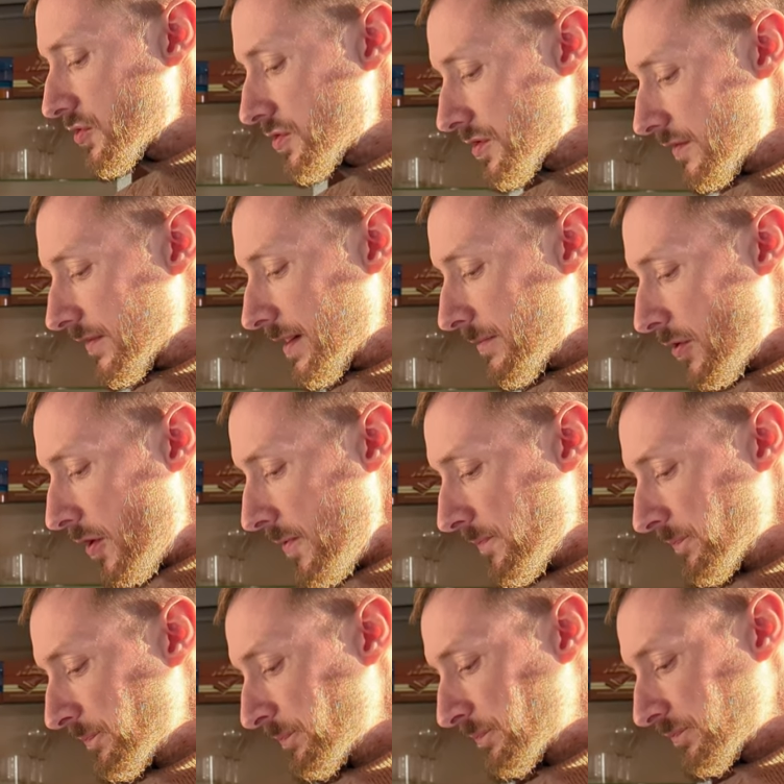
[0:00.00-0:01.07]
je sens vraiment
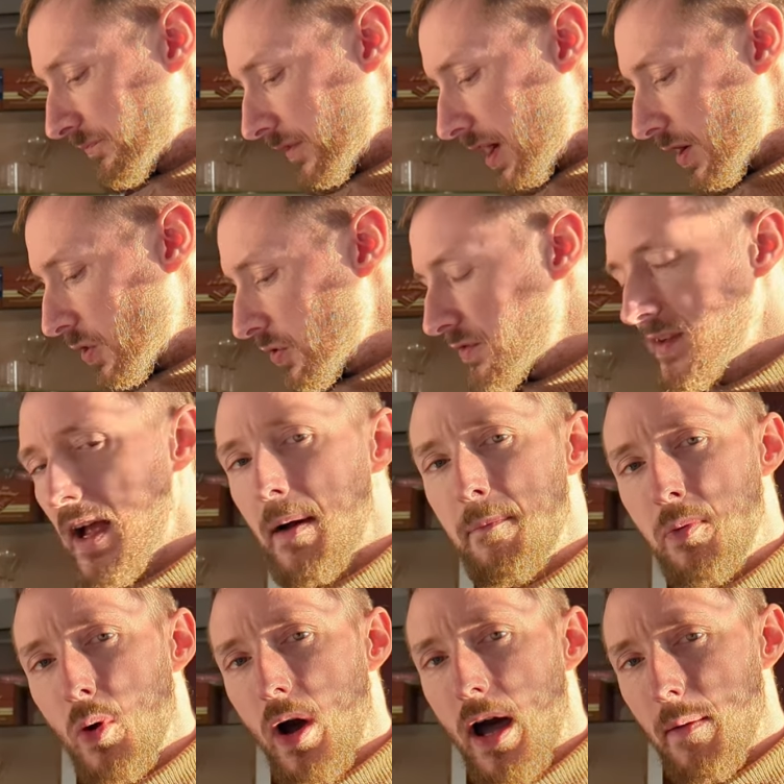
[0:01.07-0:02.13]
un côté un
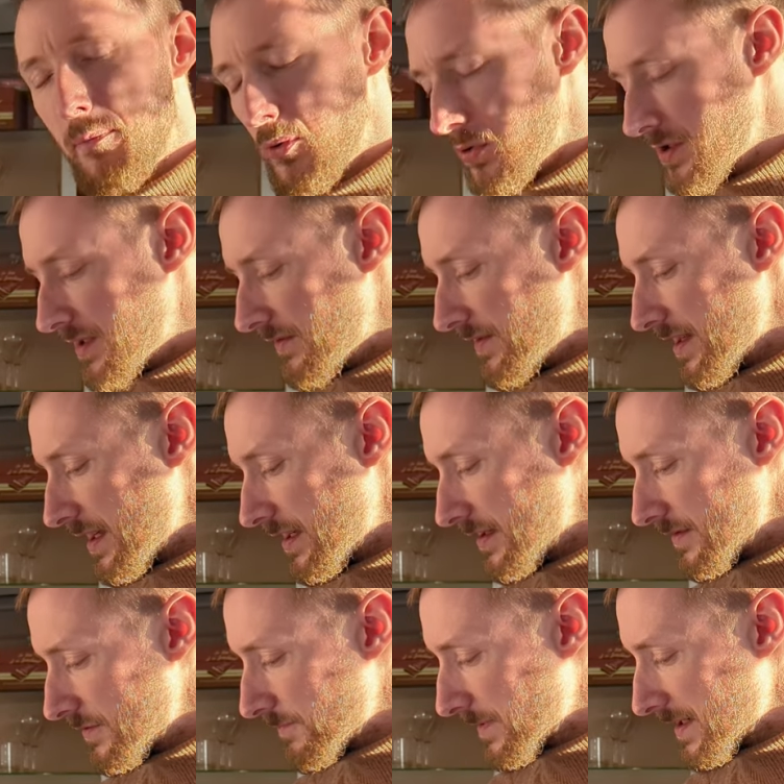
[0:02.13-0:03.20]
peu râpeux qui
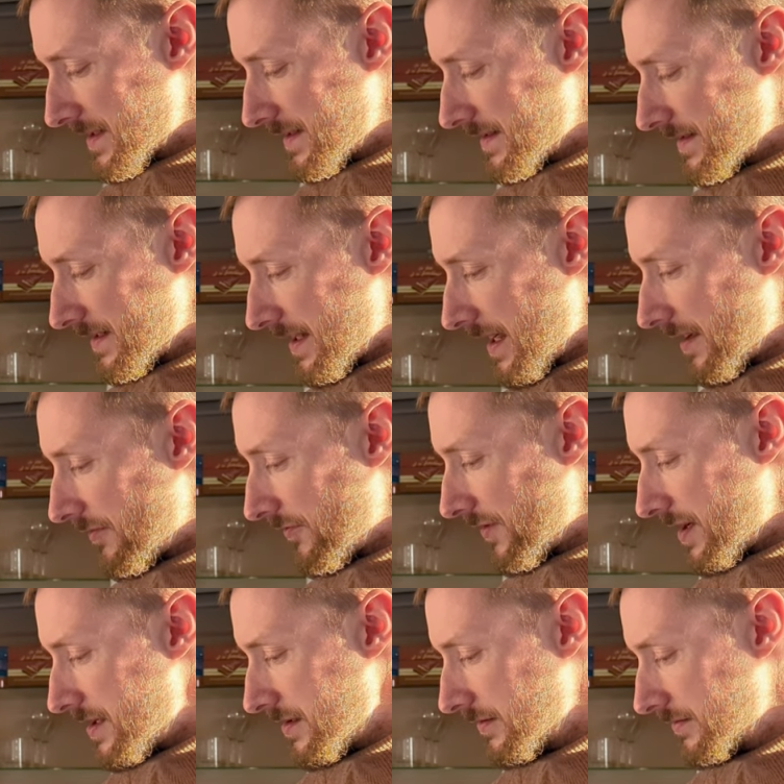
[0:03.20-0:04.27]
vient se préciser à la
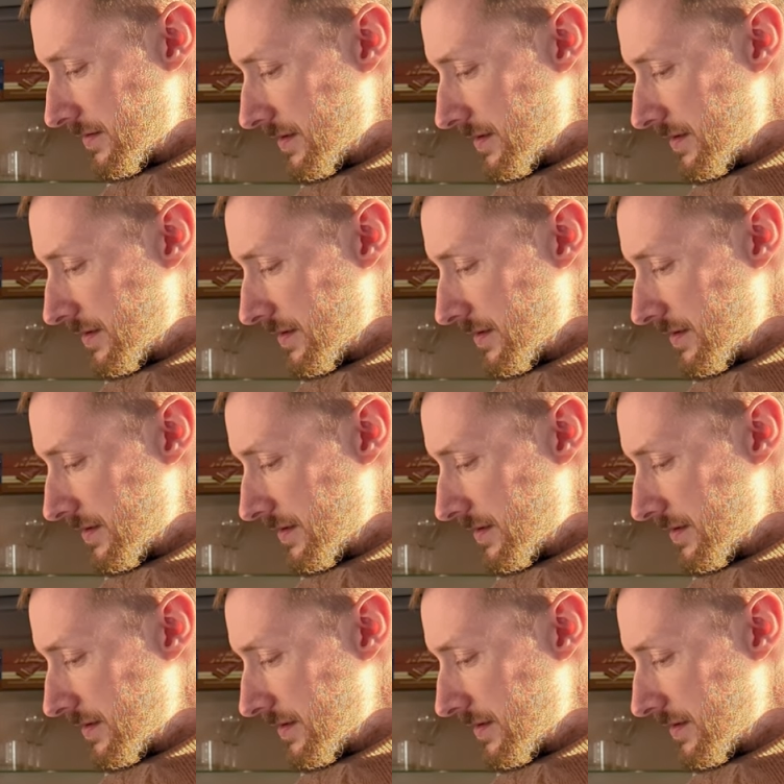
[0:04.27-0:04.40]
fin,